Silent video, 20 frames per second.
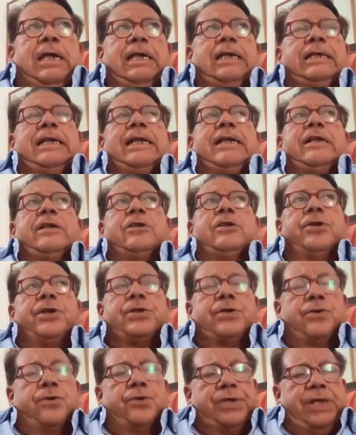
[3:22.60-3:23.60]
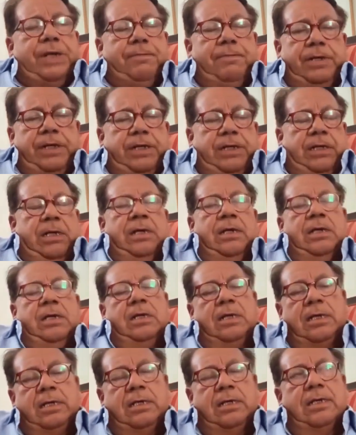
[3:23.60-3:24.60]
I territori sono sempre eh,
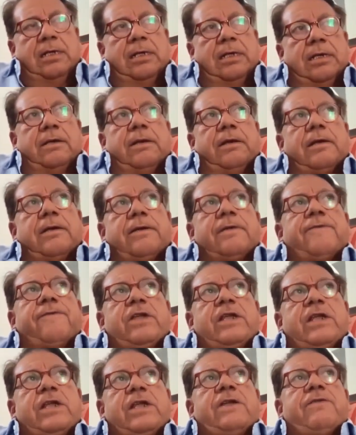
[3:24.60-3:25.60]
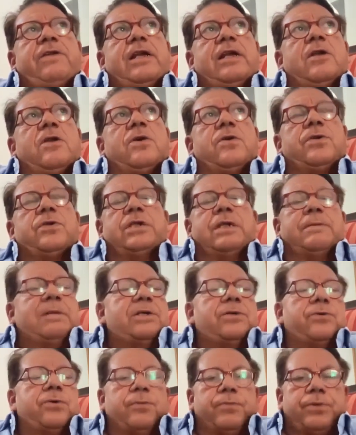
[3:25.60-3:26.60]
vivi e in lotta,
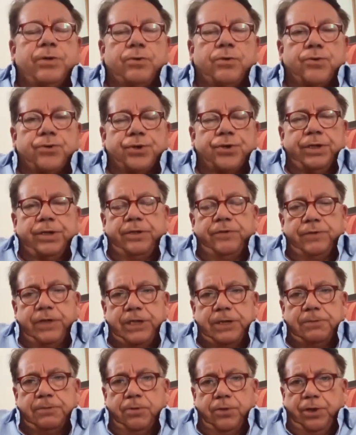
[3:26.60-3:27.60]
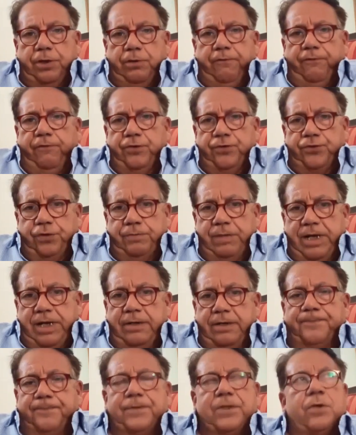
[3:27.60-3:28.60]
ma sono di uno scetticismo che non finisce
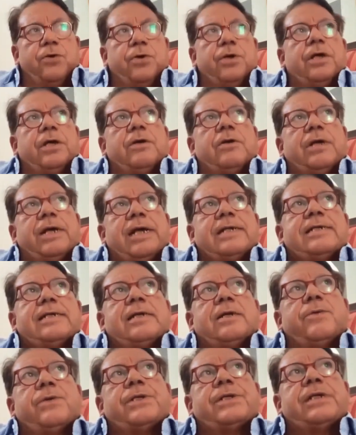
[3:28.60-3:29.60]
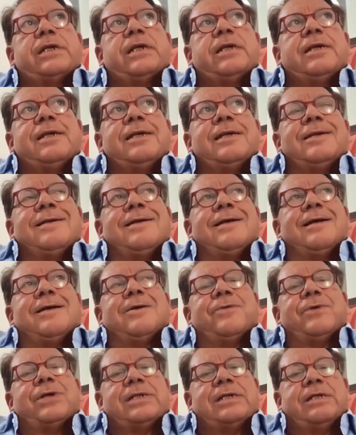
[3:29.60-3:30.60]
mai. Noi, grazie a, queste,
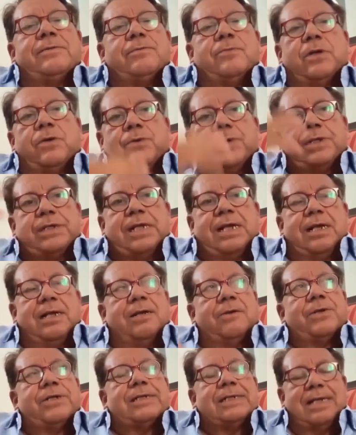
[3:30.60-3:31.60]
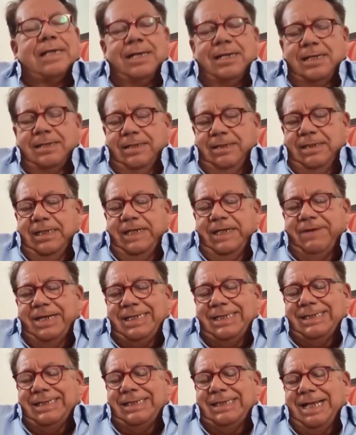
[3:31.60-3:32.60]
a, queste, a questa, a questa
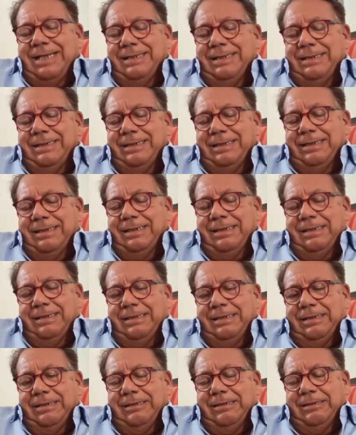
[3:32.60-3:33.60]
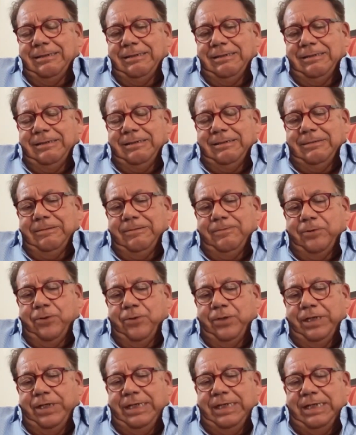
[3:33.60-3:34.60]
devastante eh,
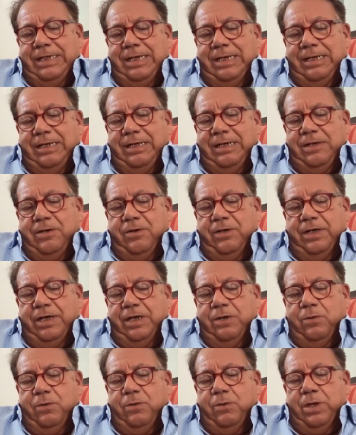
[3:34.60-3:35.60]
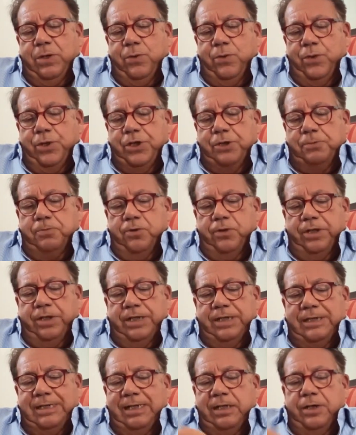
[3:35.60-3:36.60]
politica del qualunquismo
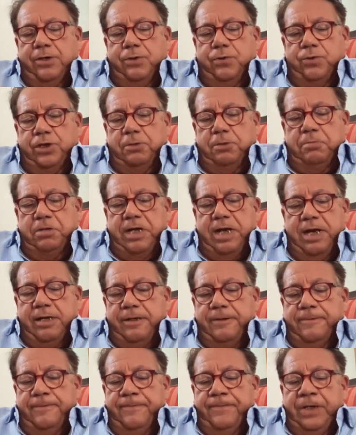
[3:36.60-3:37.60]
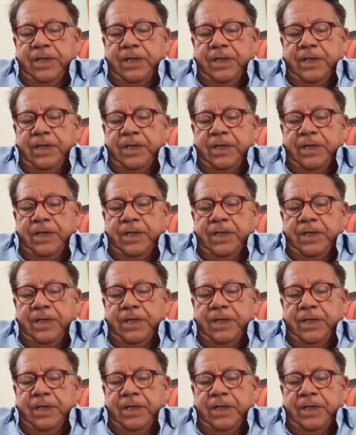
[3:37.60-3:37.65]
che è stata negli ultimi anni,